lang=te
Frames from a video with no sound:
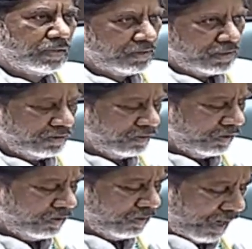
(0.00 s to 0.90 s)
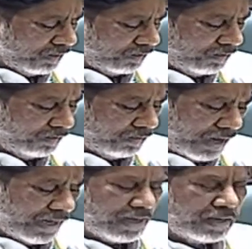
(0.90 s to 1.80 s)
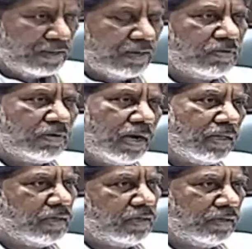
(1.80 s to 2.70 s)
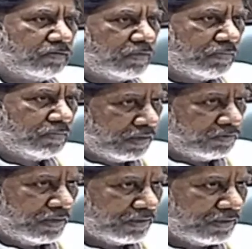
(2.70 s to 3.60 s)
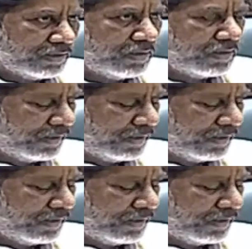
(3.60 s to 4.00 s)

అది షెడ్యూల్డ్ కులాలు వారే అన్నది ఎవరు కాదనలేనటువంటి మాట వాస్తవం